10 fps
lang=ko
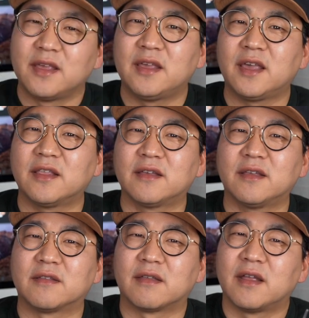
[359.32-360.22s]
이
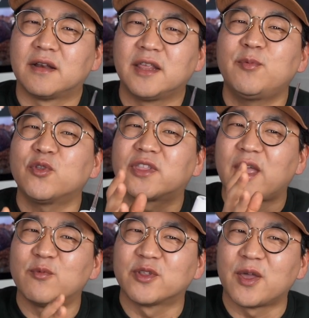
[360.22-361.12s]
기능은 리뷰
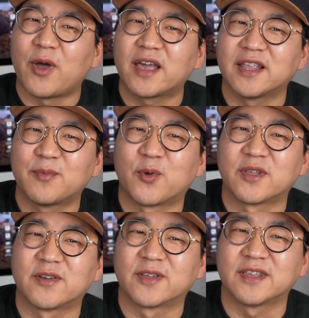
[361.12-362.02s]
때문에 확인해
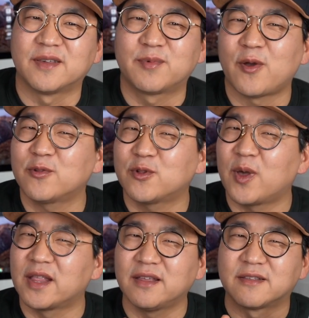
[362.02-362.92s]
보는 거지
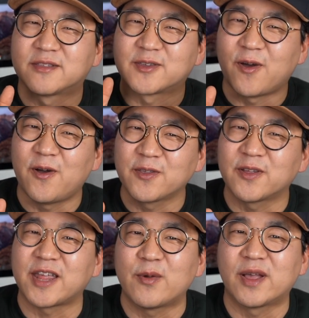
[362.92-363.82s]
평소에는
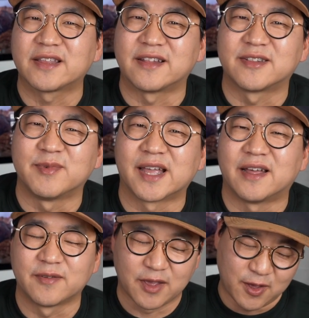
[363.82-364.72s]
전혀 사용하지 않습니다.